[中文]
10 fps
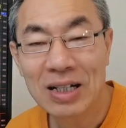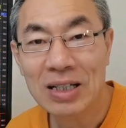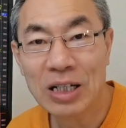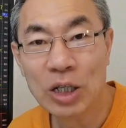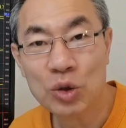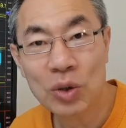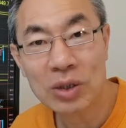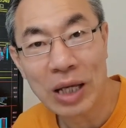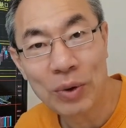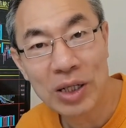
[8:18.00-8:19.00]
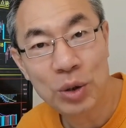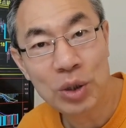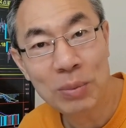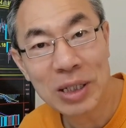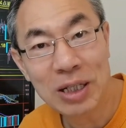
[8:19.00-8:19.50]
大家说贷款利率
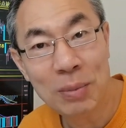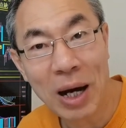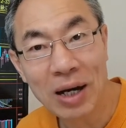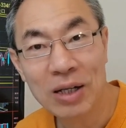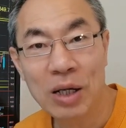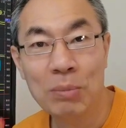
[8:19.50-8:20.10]
那么低吗？